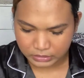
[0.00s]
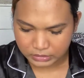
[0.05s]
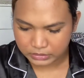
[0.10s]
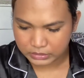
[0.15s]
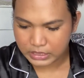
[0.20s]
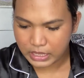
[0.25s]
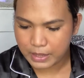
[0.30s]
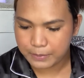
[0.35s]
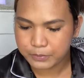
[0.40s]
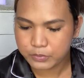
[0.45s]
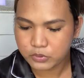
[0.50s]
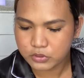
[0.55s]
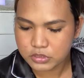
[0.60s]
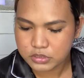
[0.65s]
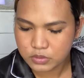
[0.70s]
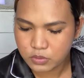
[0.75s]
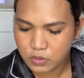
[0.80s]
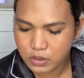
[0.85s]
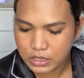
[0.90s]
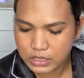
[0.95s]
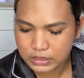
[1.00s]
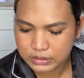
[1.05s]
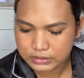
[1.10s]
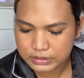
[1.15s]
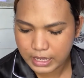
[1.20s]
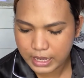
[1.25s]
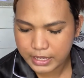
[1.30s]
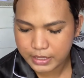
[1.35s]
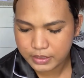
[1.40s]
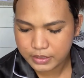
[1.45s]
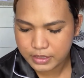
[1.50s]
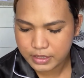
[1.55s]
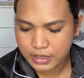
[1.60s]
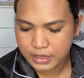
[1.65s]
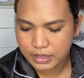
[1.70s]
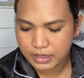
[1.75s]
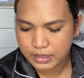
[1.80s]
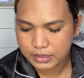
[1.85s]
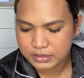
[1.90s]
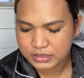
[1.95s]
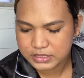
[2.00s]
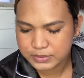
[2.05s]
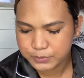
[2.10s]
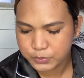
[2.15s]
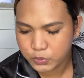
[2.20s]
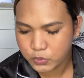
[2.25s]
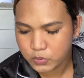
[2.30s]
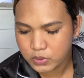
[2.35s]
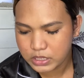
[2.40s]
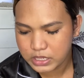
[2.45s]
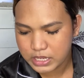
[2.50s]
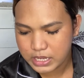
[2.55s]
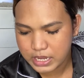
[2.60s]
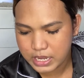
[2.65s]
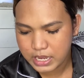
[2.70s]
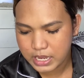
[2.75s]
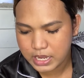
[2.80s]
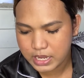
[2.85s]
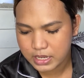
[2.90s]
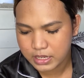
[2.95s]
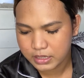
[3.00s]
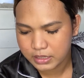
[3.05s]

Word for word: Tapos, kuha lang tayo ng spoolie